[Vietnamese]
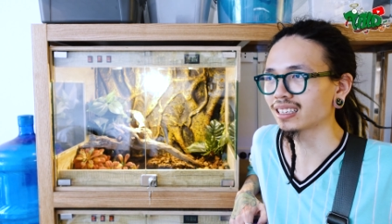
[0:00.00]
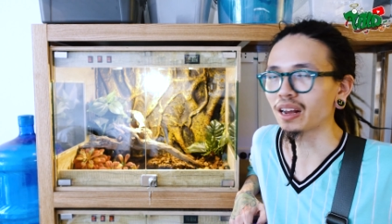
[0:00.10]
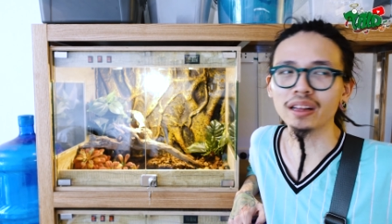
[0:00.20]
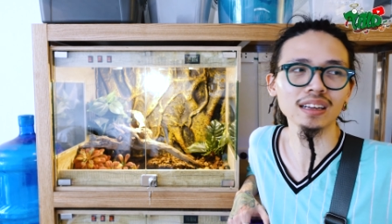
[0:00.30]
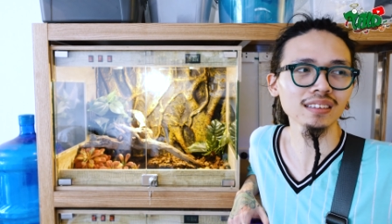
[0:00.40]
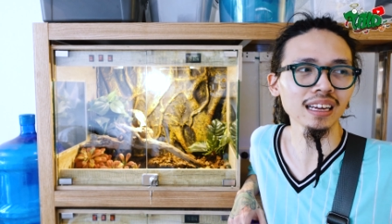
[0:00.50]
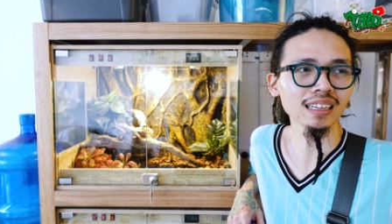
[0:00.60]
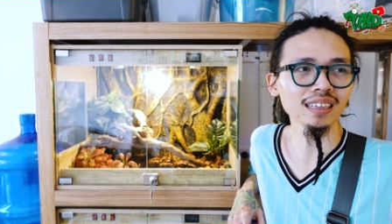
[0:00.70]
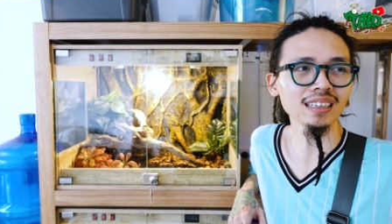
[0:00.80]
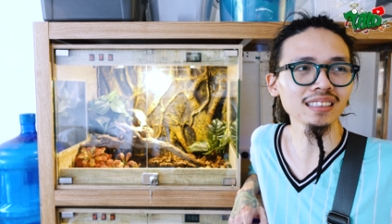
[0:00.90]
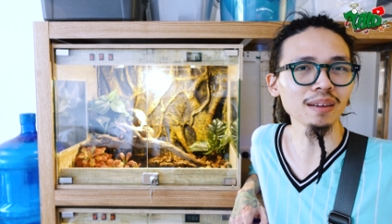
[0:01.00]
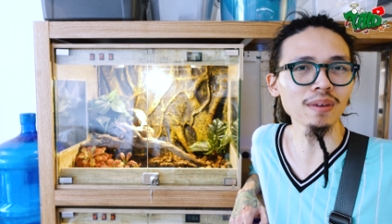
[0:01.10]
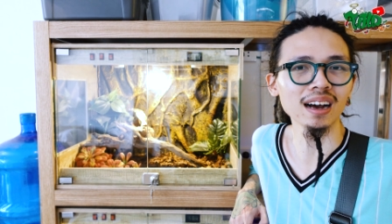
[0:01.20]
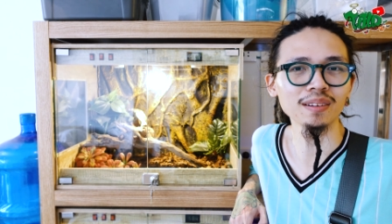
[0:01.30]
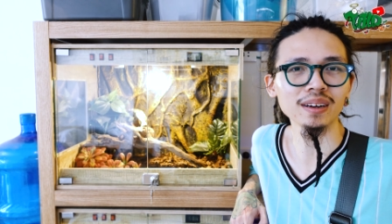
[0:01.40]
Thả là tao thấy tự thấy
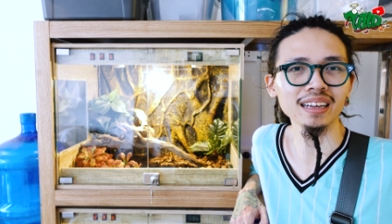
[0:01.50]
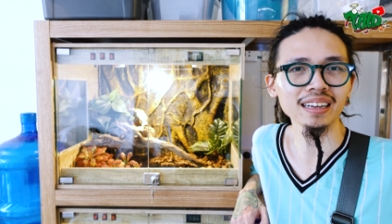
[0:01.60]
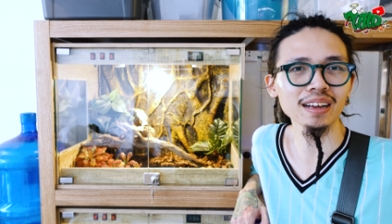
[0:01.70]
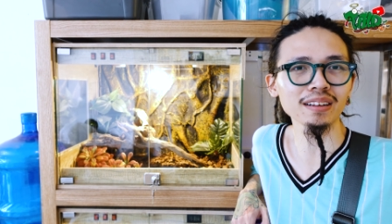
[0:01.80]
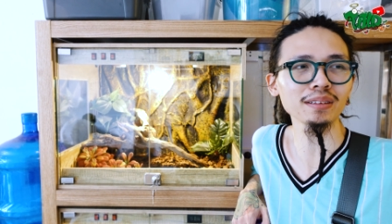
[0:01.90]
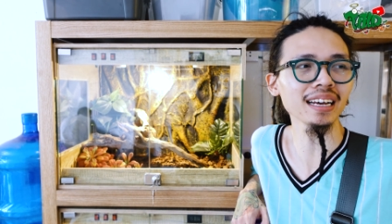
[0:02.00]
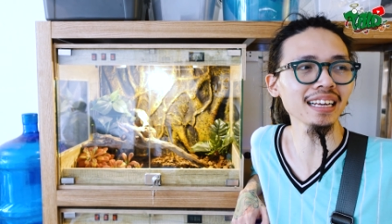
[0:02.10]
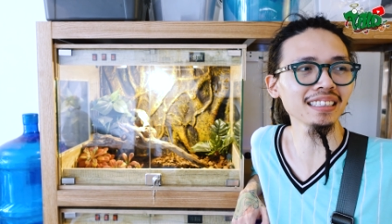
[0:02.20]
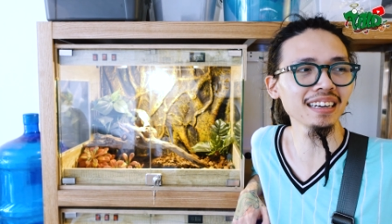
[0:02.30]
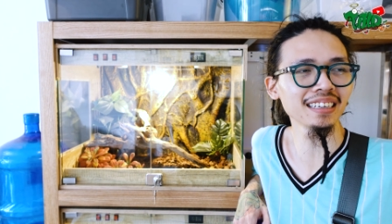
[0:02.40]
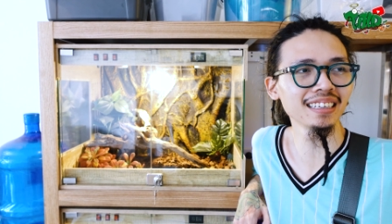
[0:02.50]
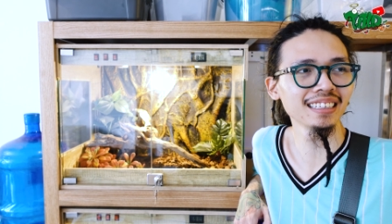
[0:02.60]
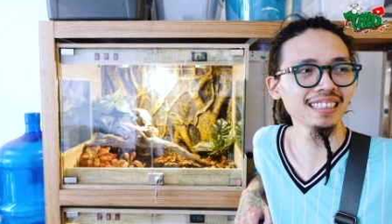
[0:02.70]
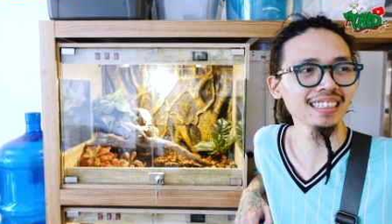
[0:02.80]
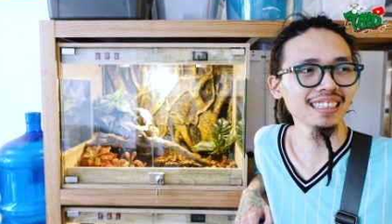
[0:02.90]
mở này, tao thấy khai trương.
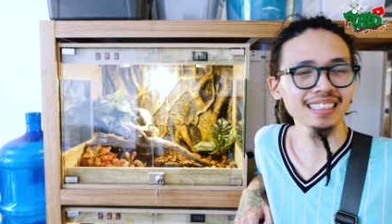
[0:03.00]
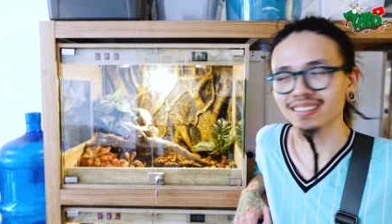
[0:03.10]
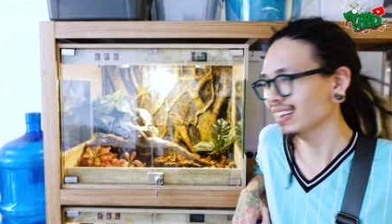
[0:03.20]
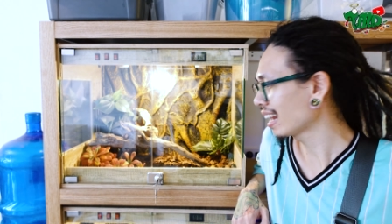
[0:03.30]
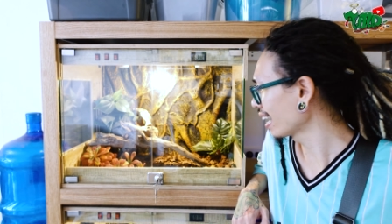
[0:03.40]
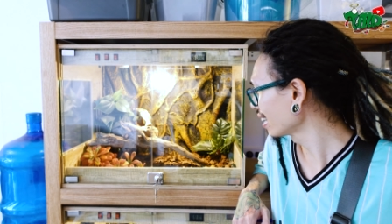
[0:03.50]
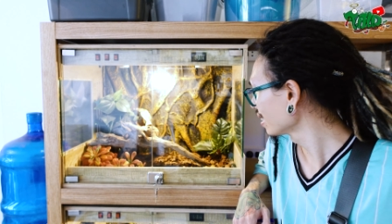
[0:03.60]
Tao xem lại.